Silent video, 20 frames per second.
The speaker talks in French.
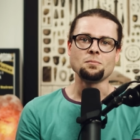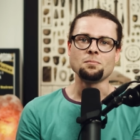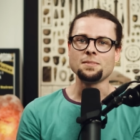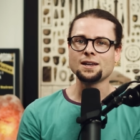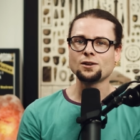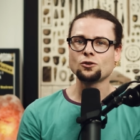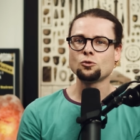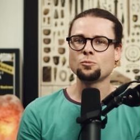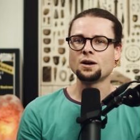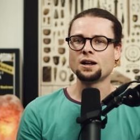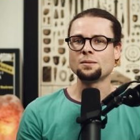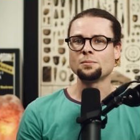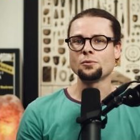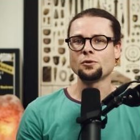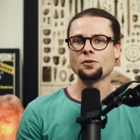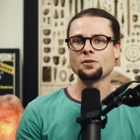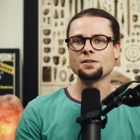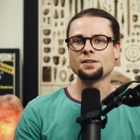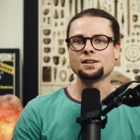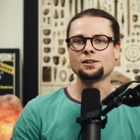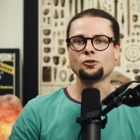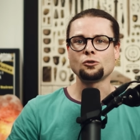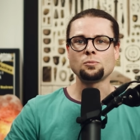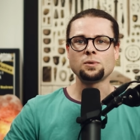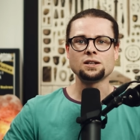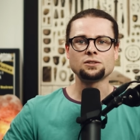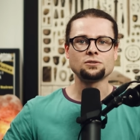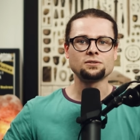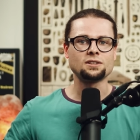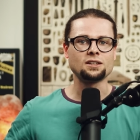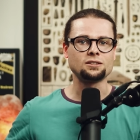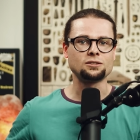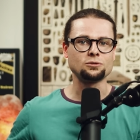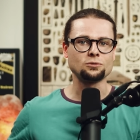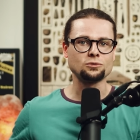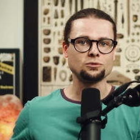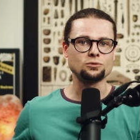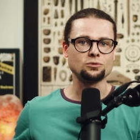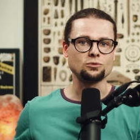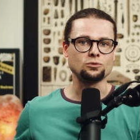mais globalement les
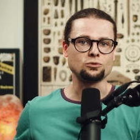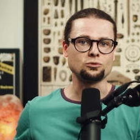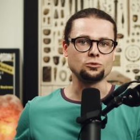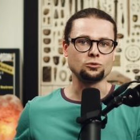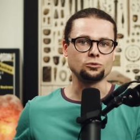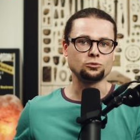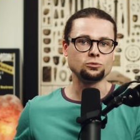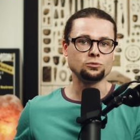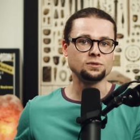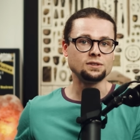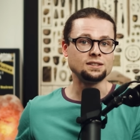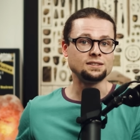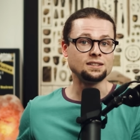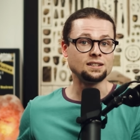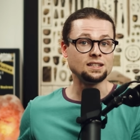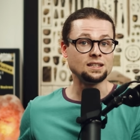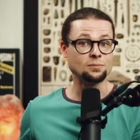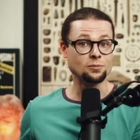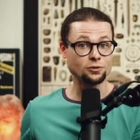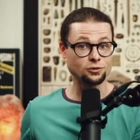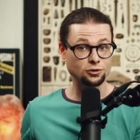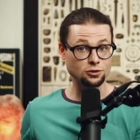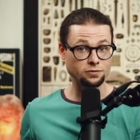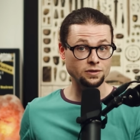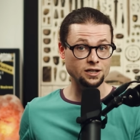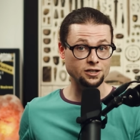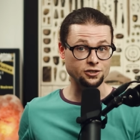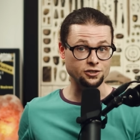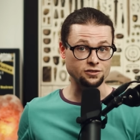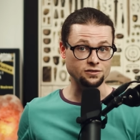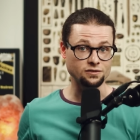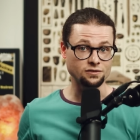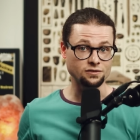représentations sont surtout des animaux sauvages,